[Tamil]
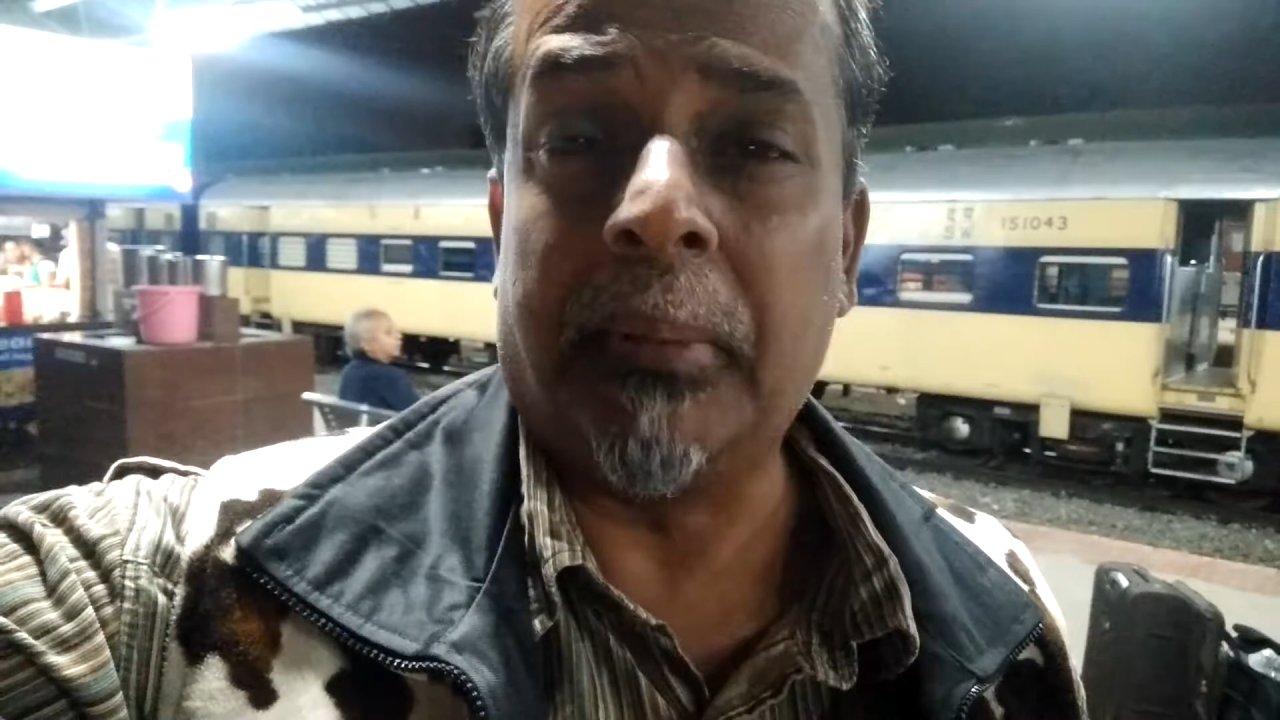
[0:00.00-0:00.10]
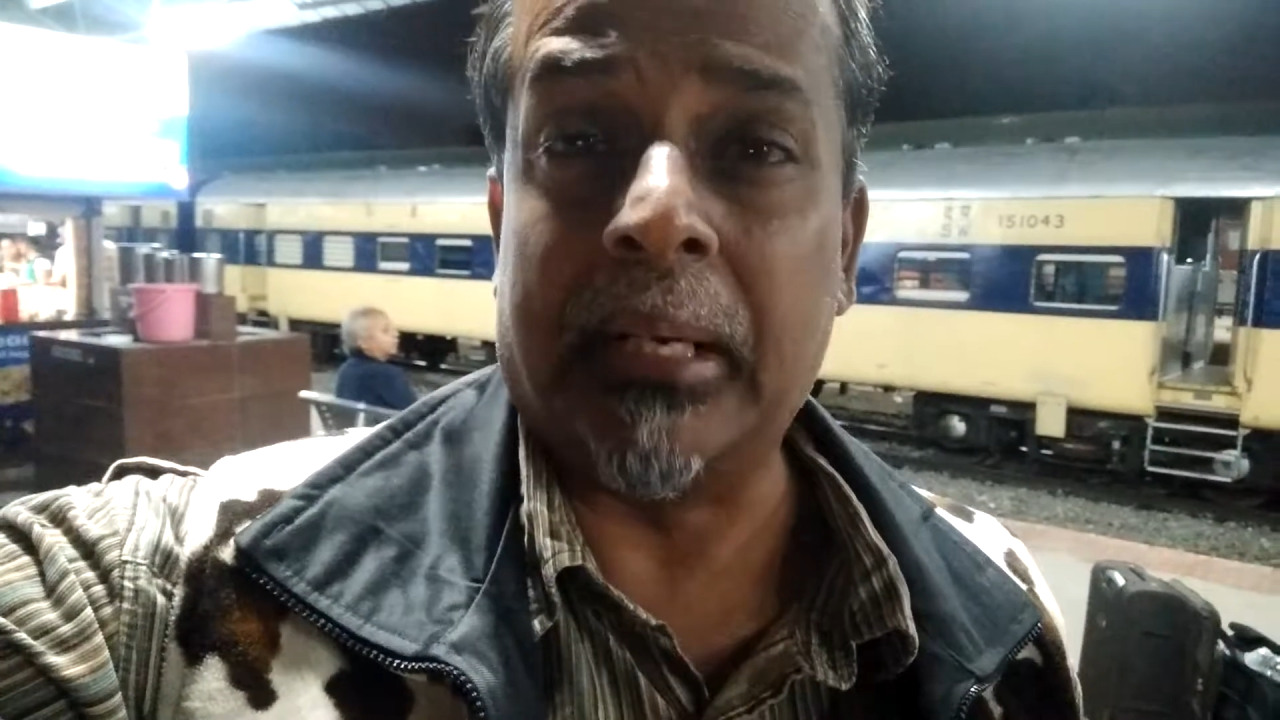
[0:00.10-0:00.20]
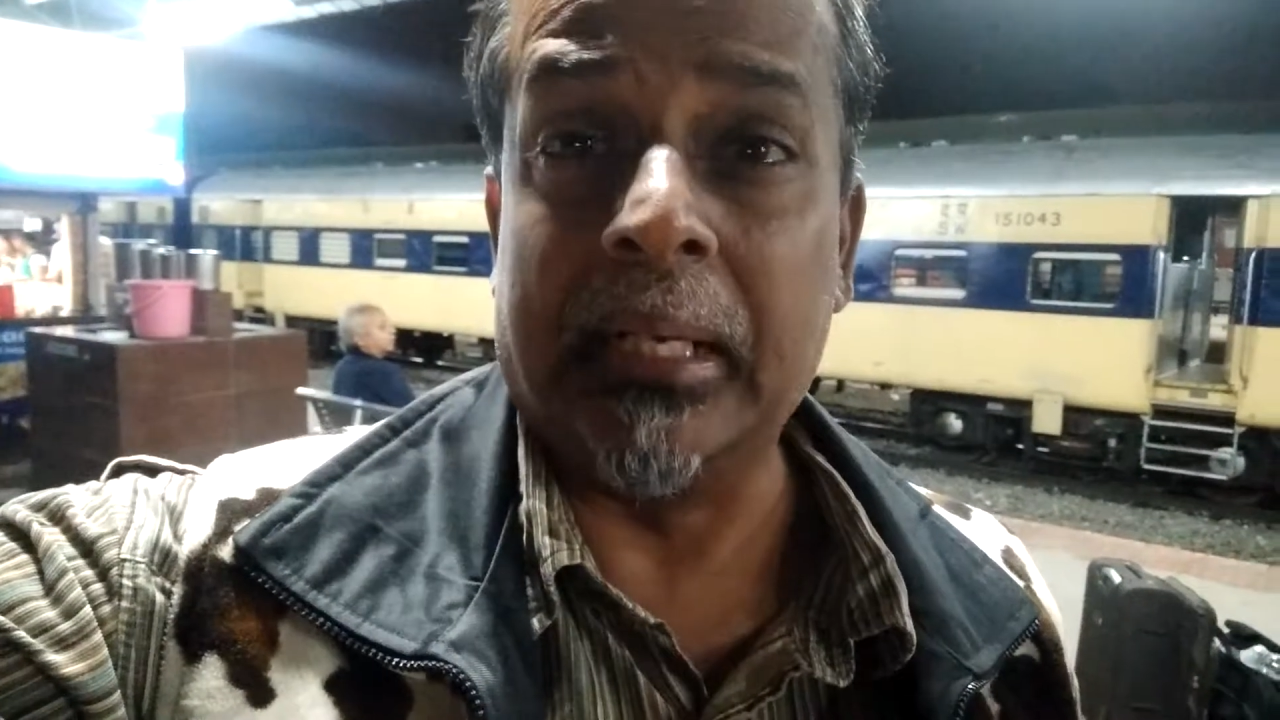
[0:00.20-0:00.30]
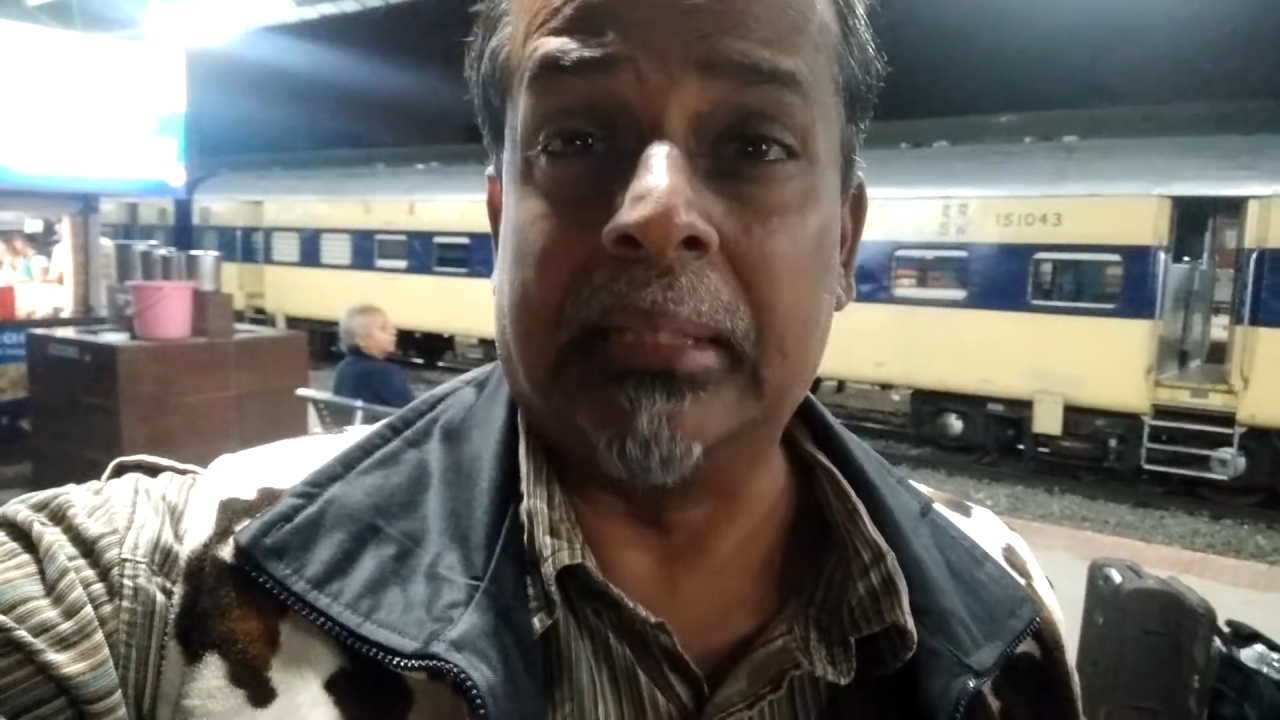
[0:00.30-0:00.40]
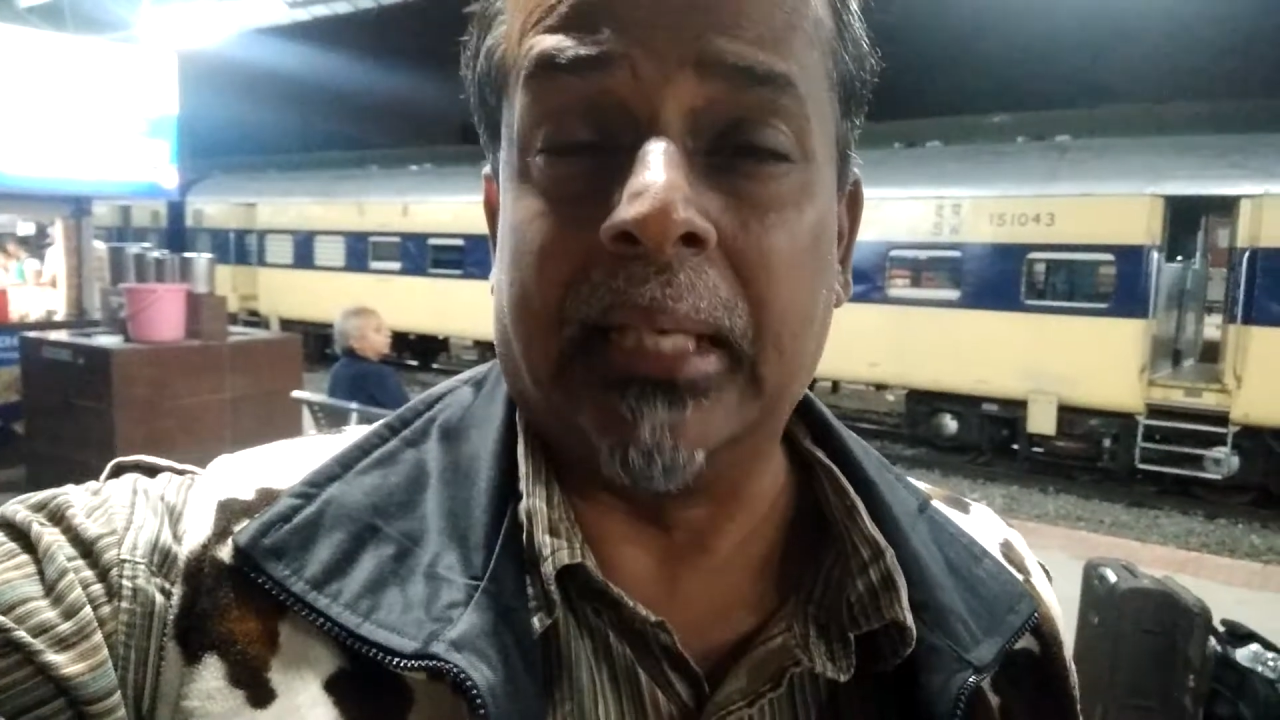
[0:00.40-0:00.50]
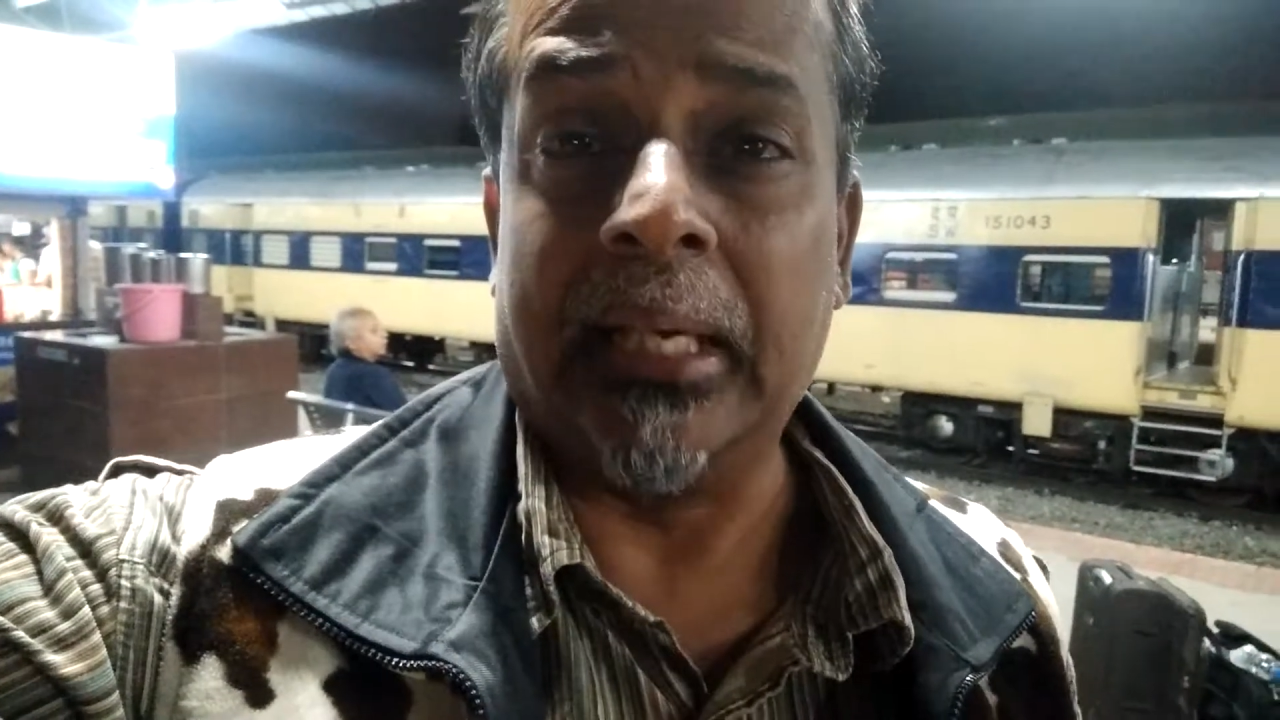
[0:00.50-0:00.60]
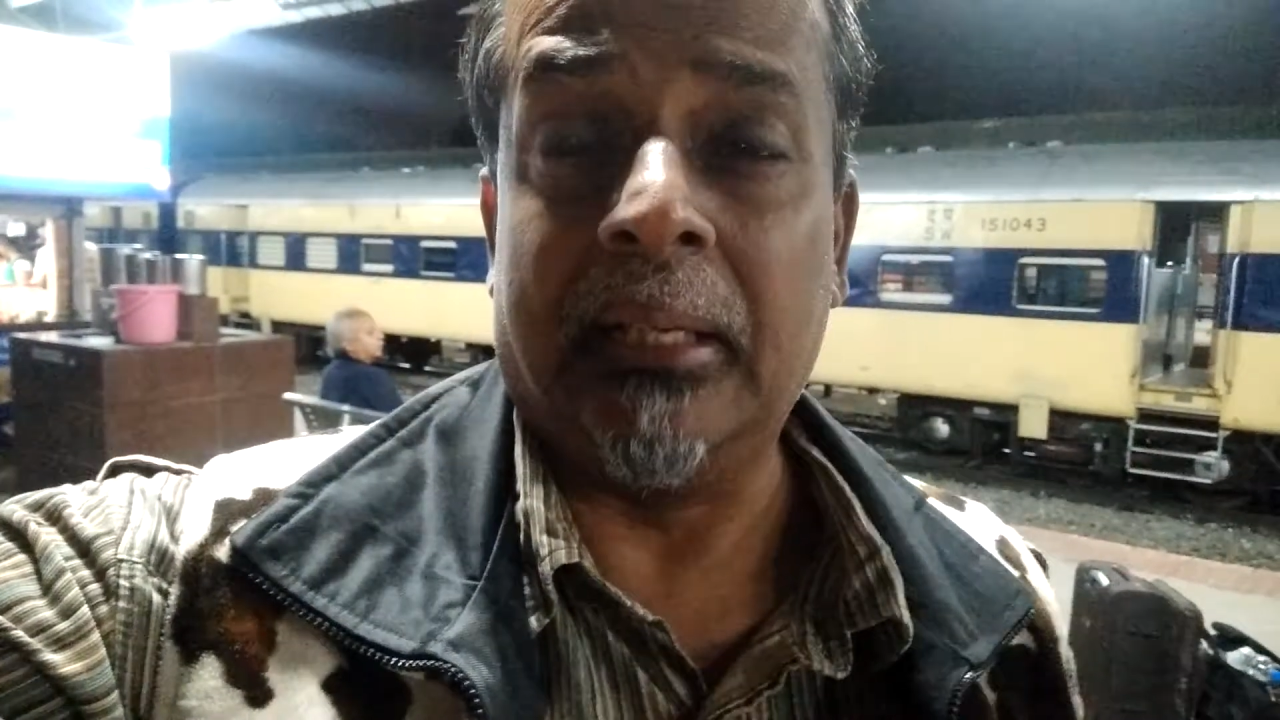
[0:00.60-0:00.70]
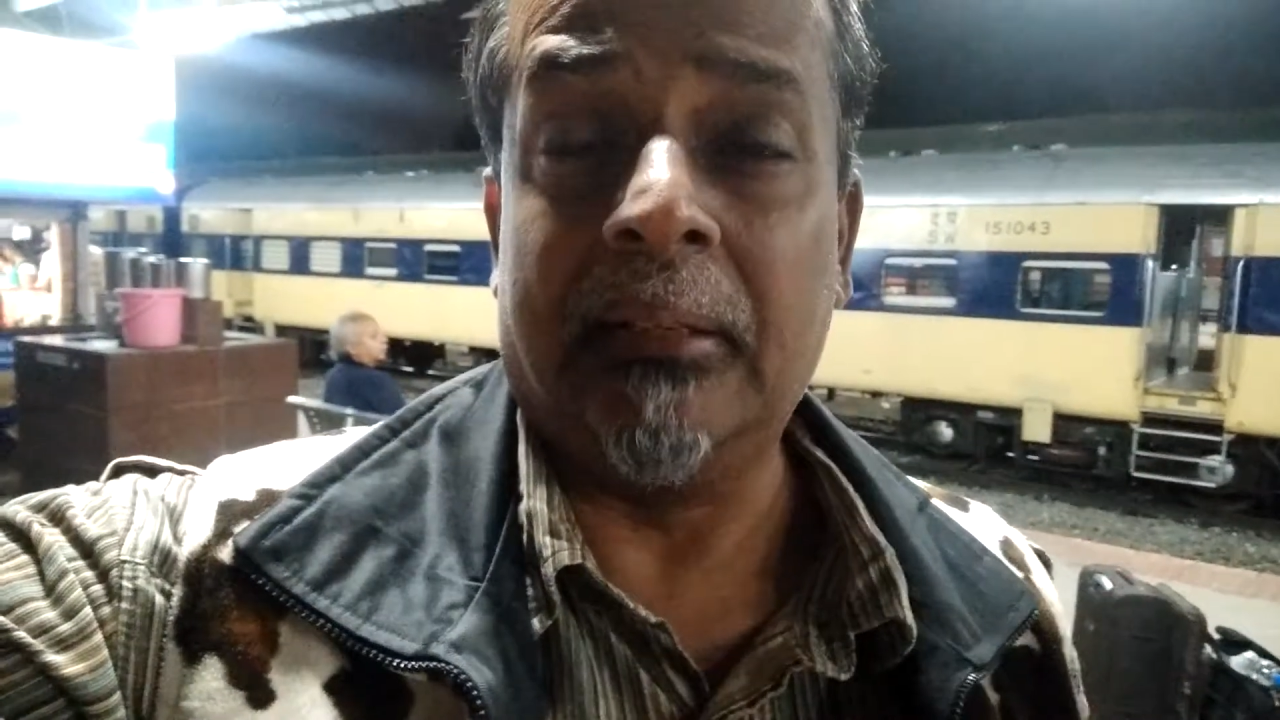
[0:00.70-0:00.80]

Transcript: பட்டணத்தை